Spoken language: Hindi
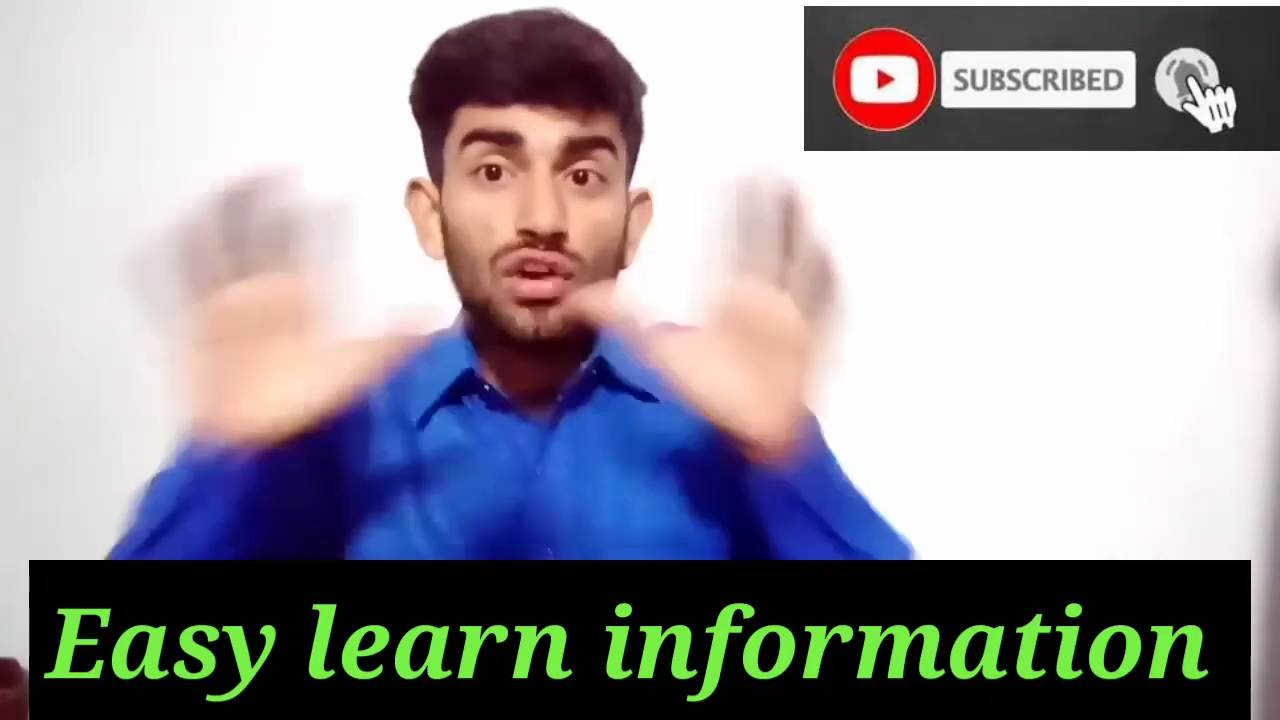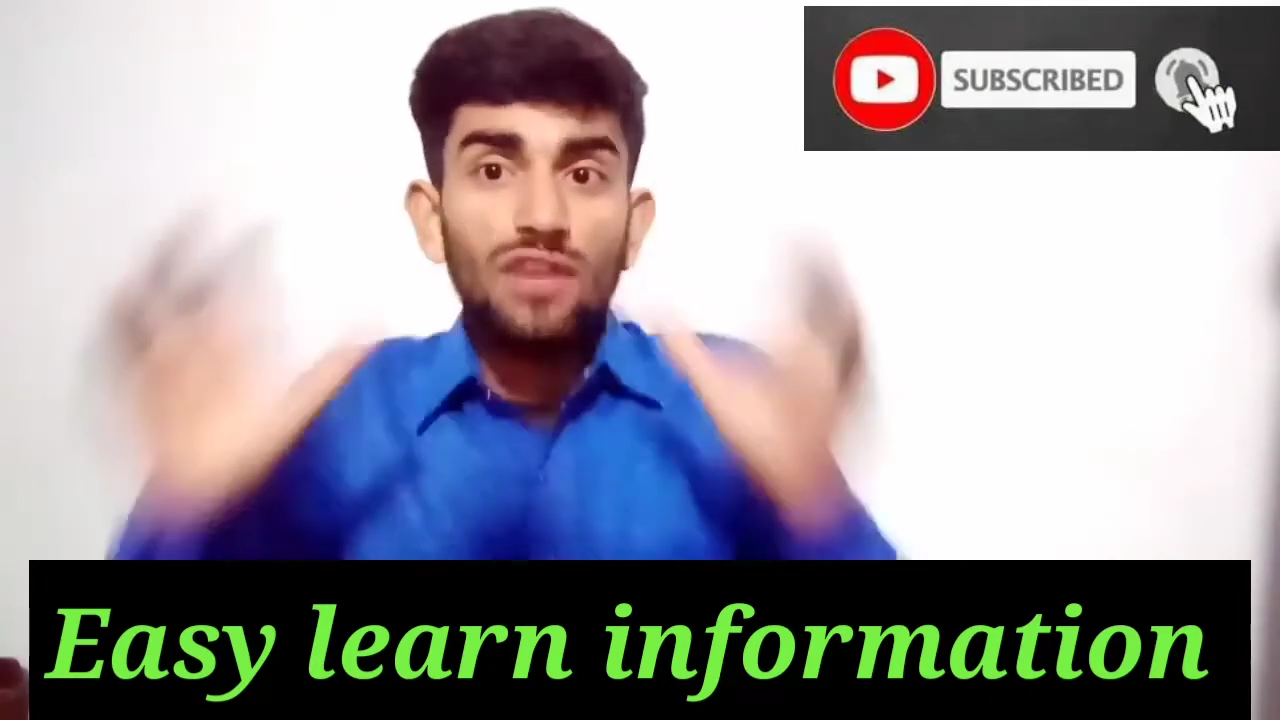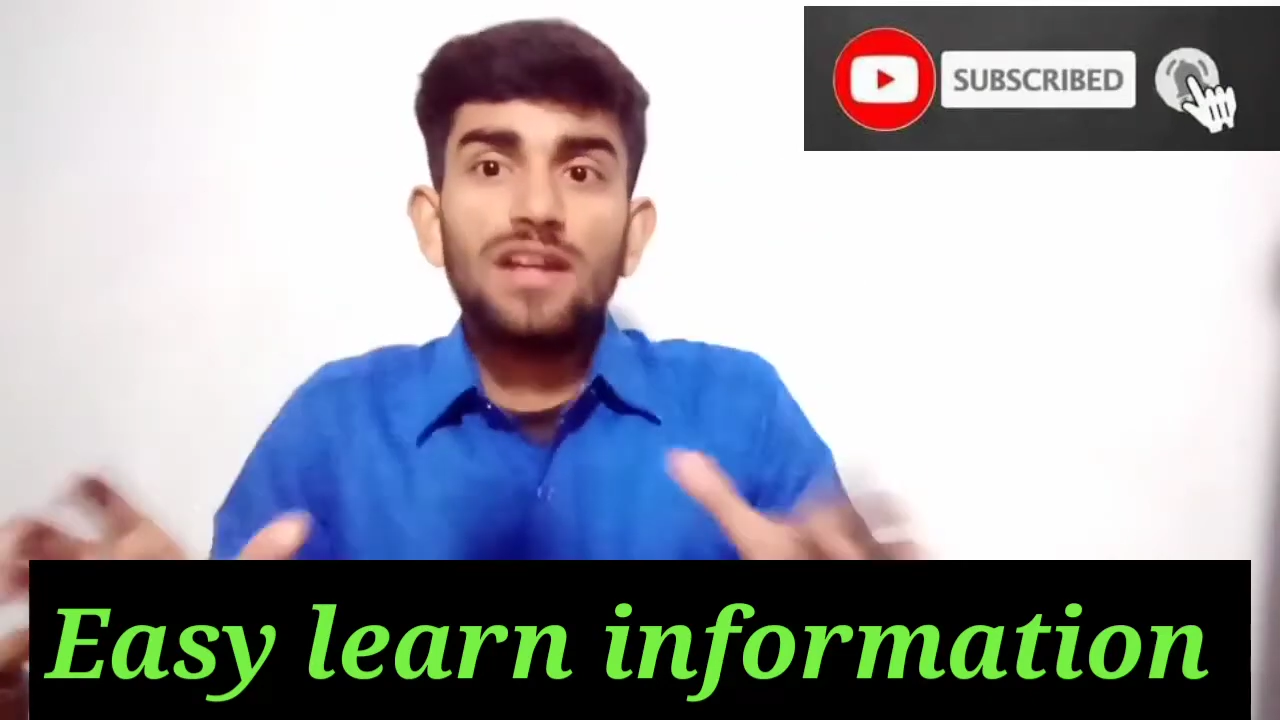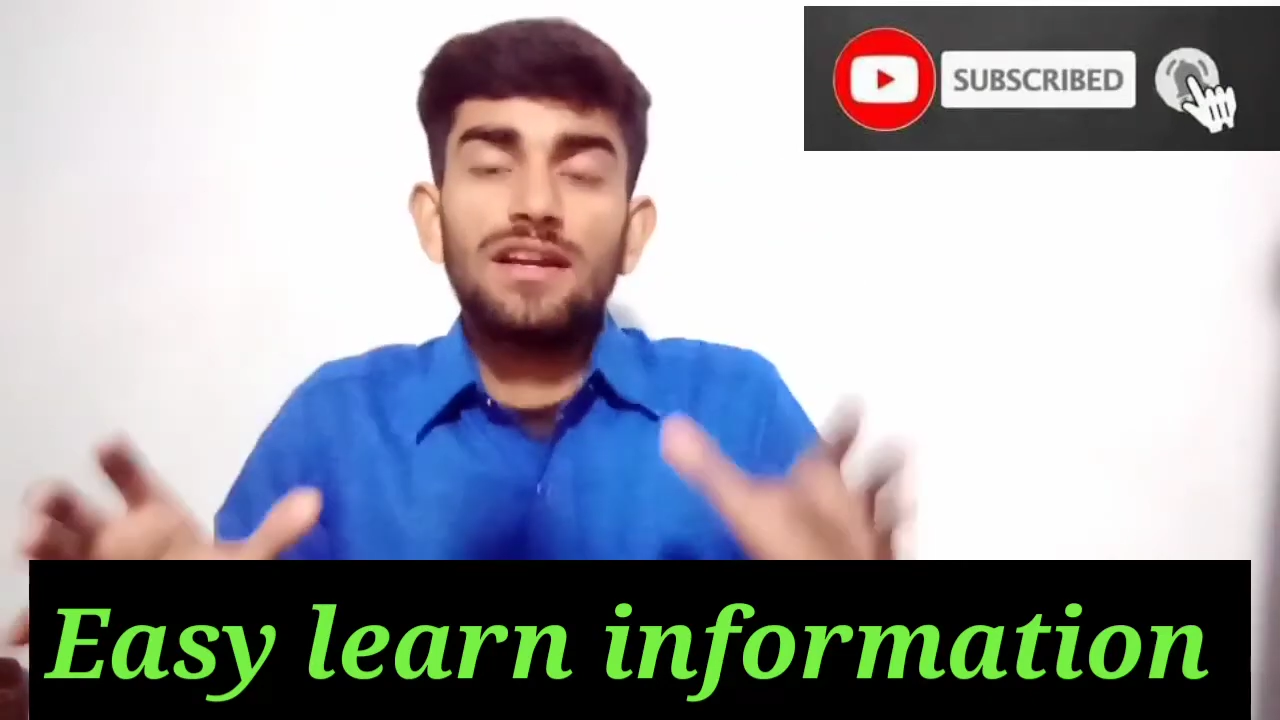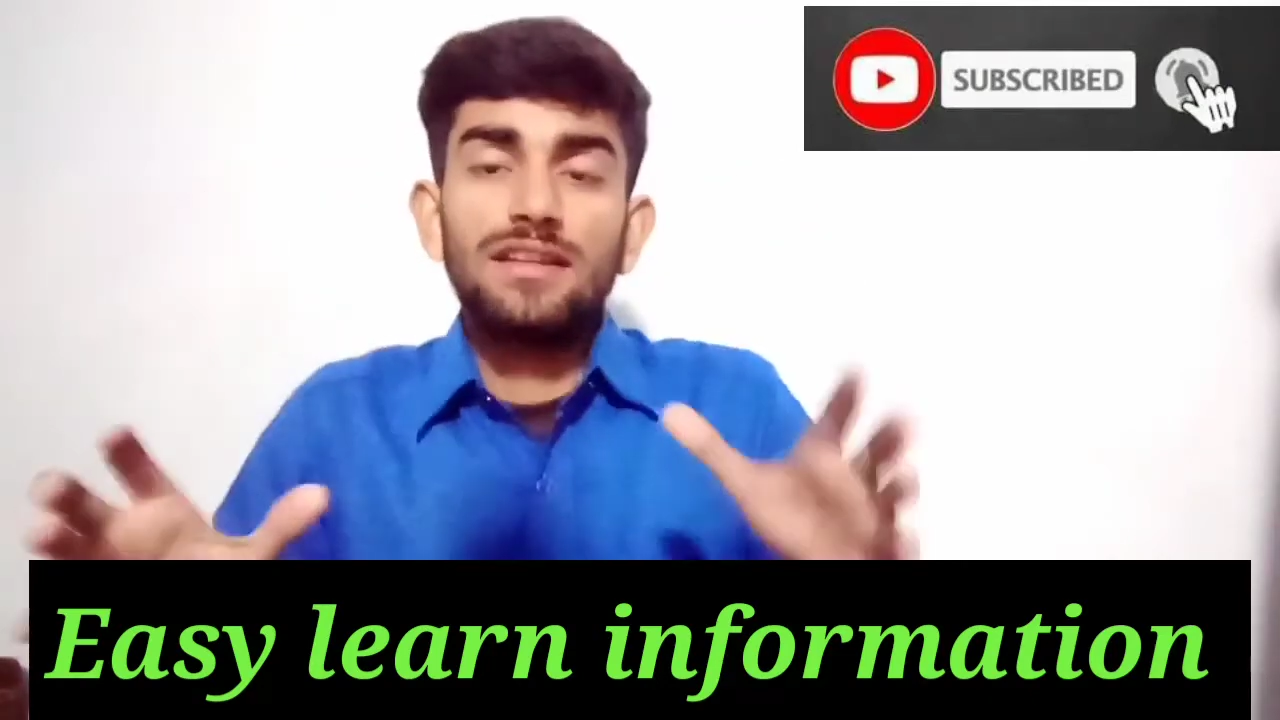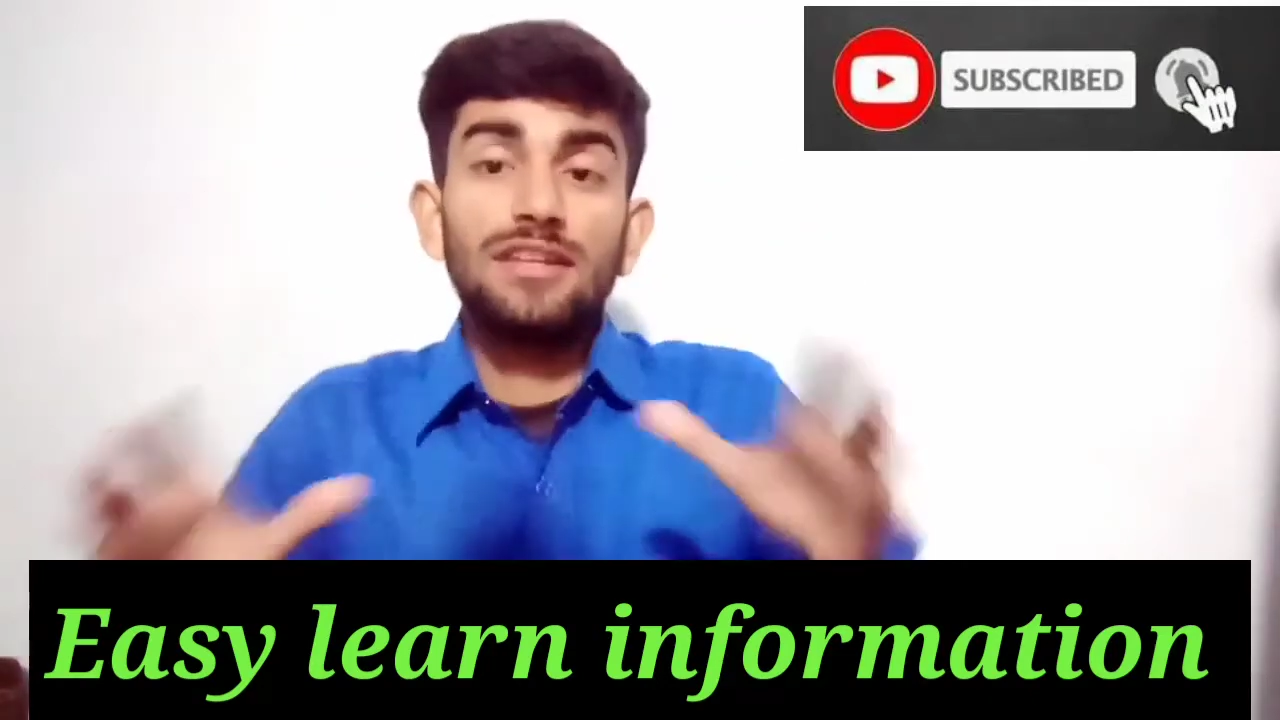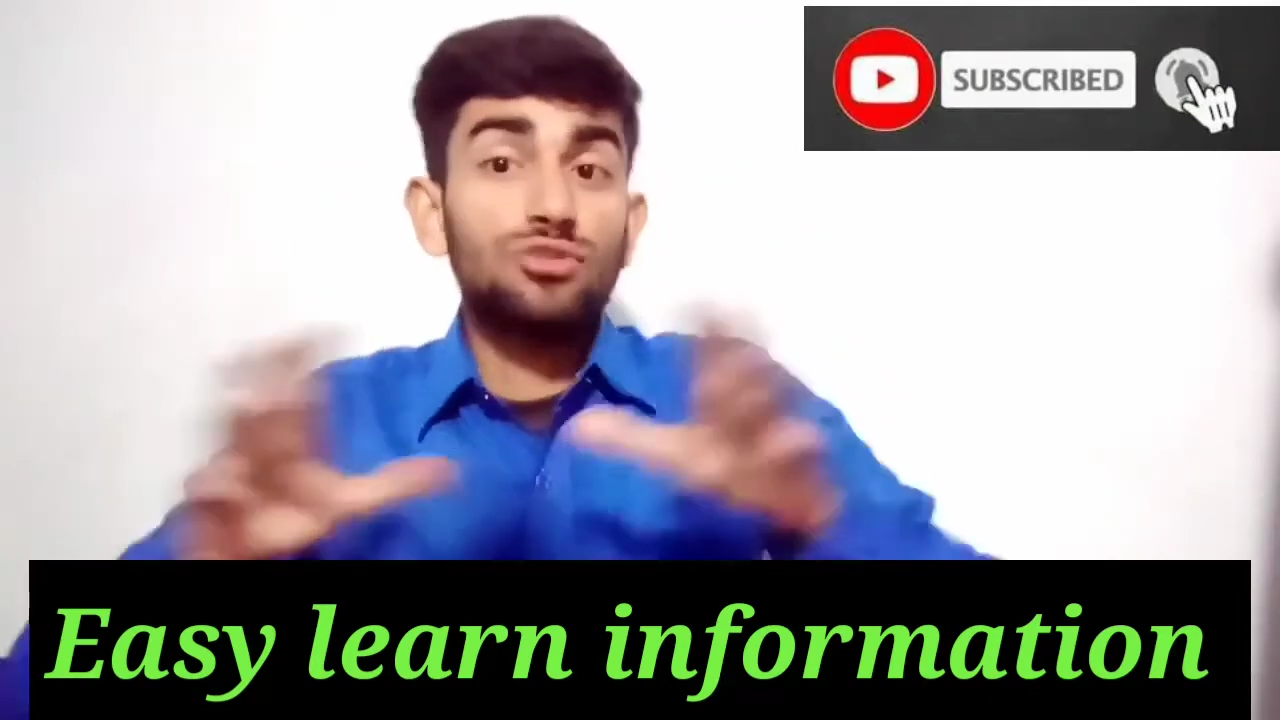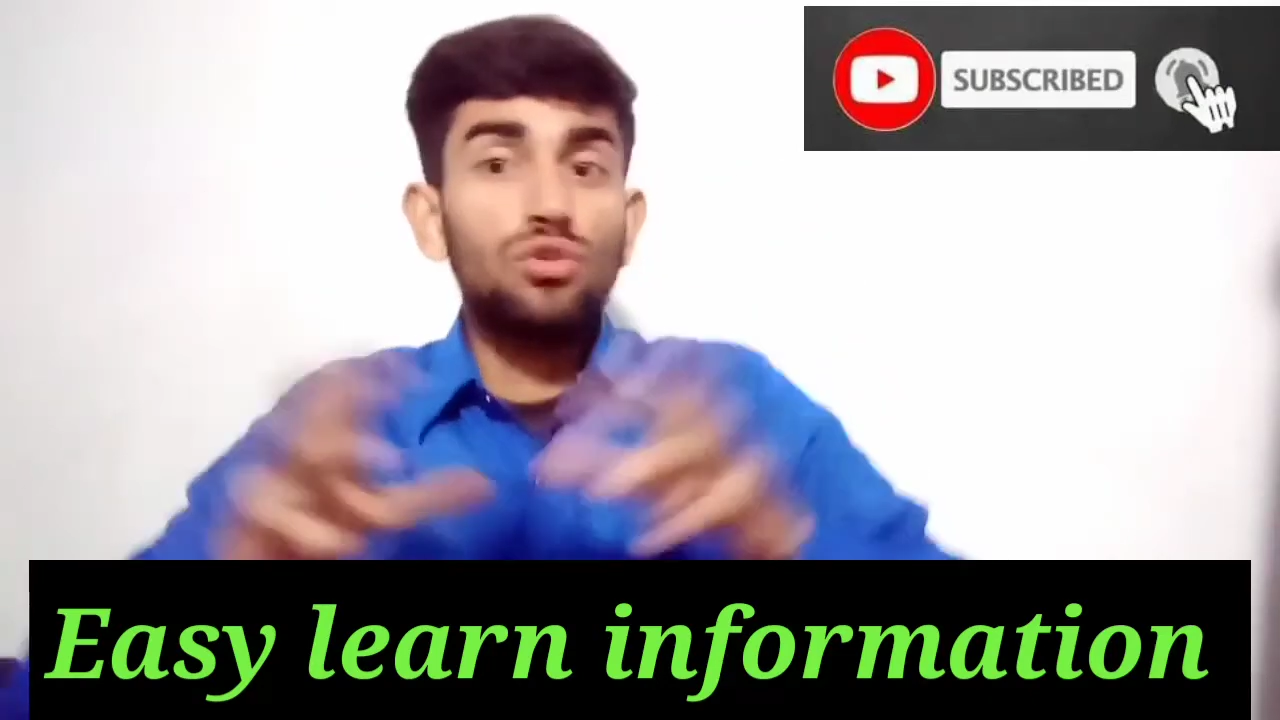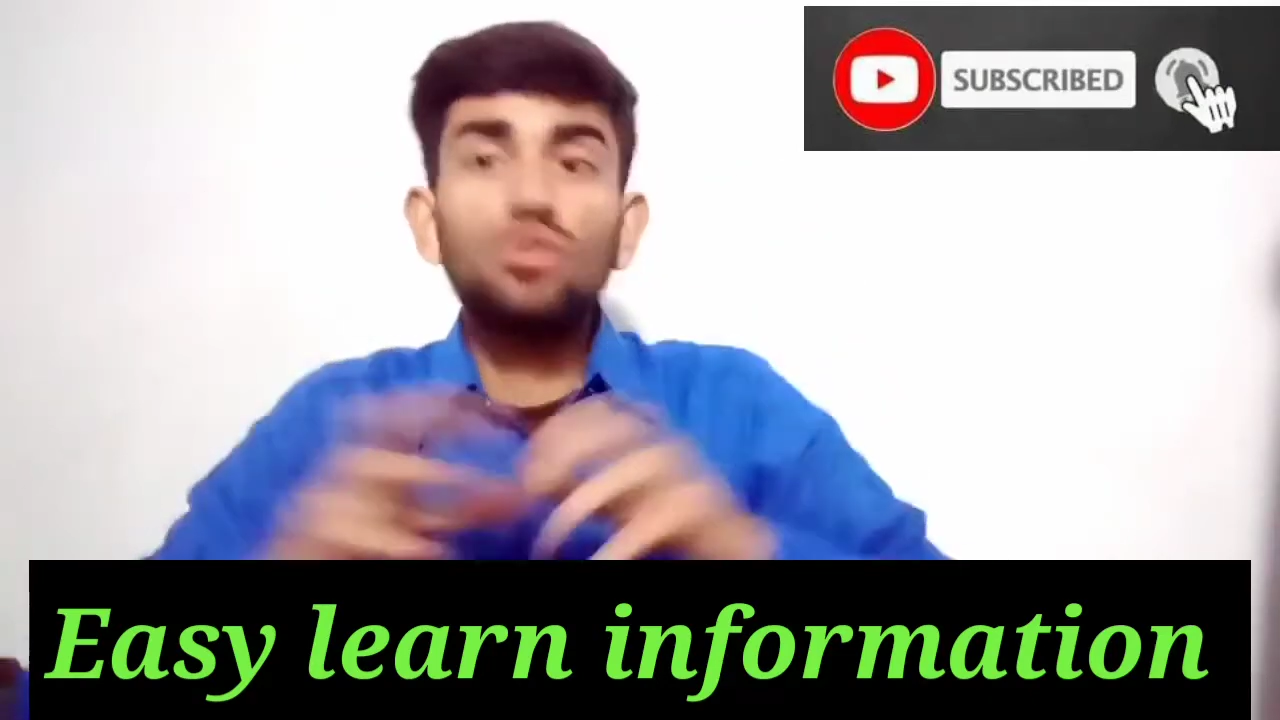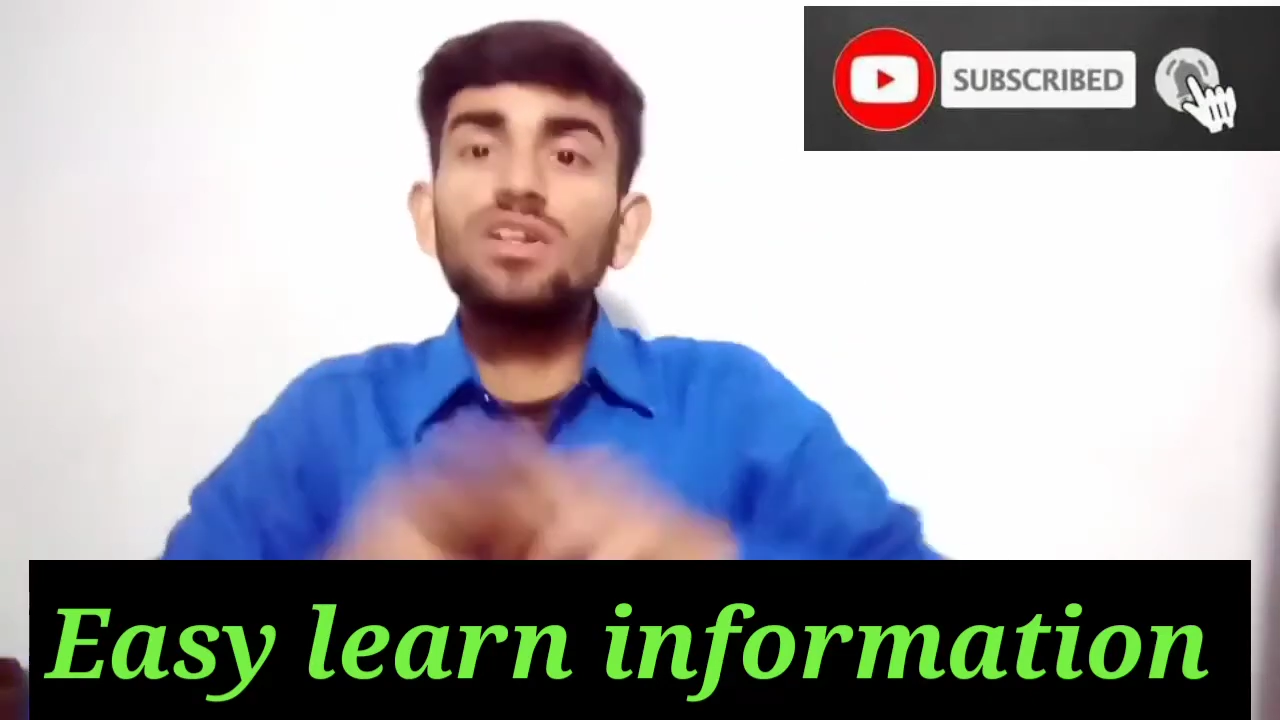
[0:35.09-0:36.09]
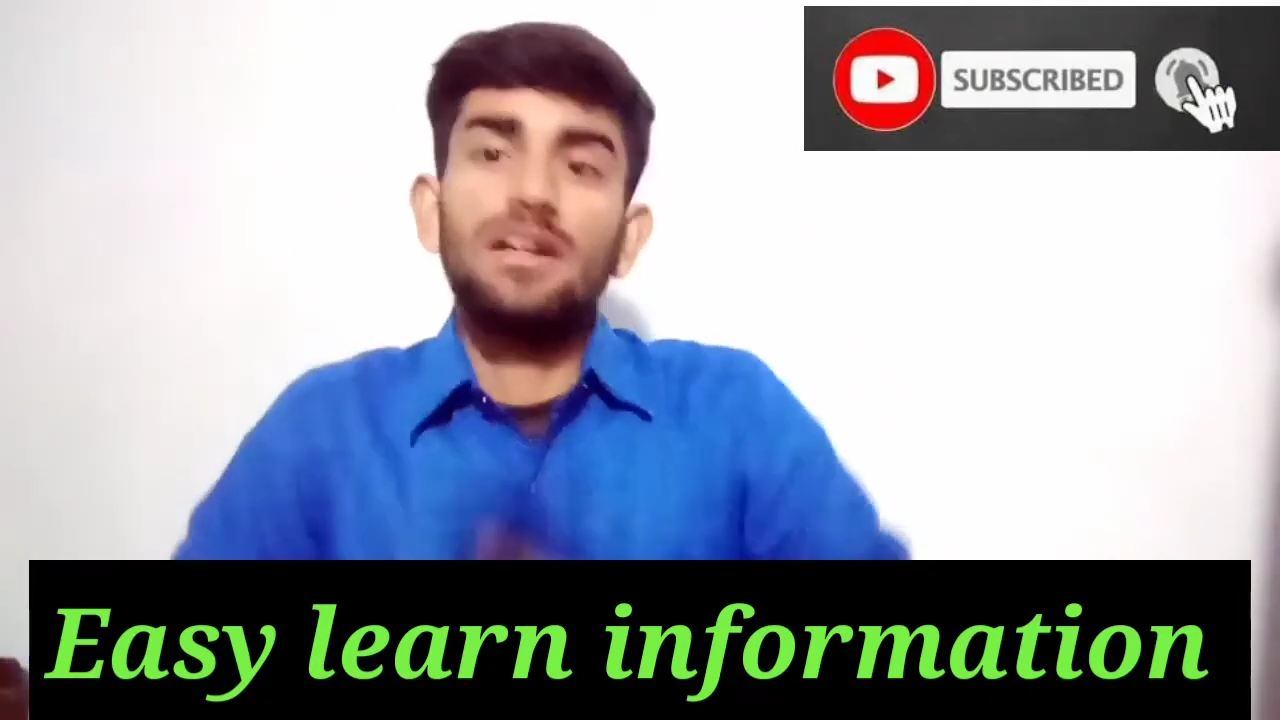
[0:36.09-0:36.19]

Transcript: कवर करता है सिक्योरिटी